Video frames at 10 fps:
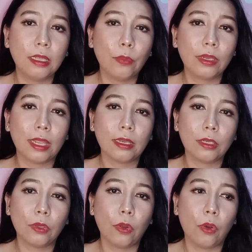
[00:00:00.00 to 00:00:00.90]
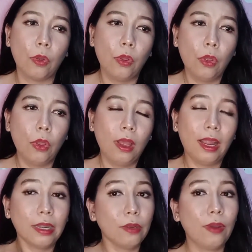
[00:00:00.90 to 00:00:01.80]
gawin natin to
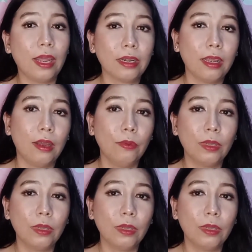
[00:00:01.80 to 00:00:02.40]
araw-araw.